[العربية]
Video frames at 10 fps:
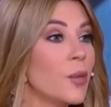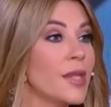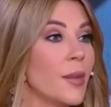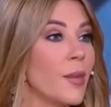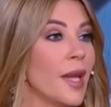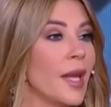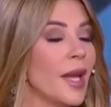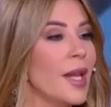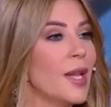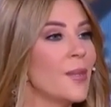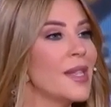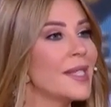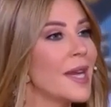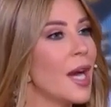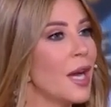مسميه
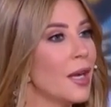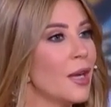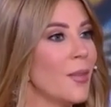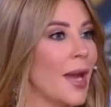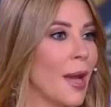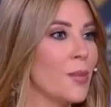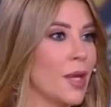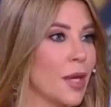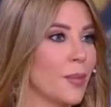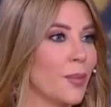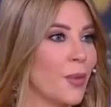المسرح ملعبنا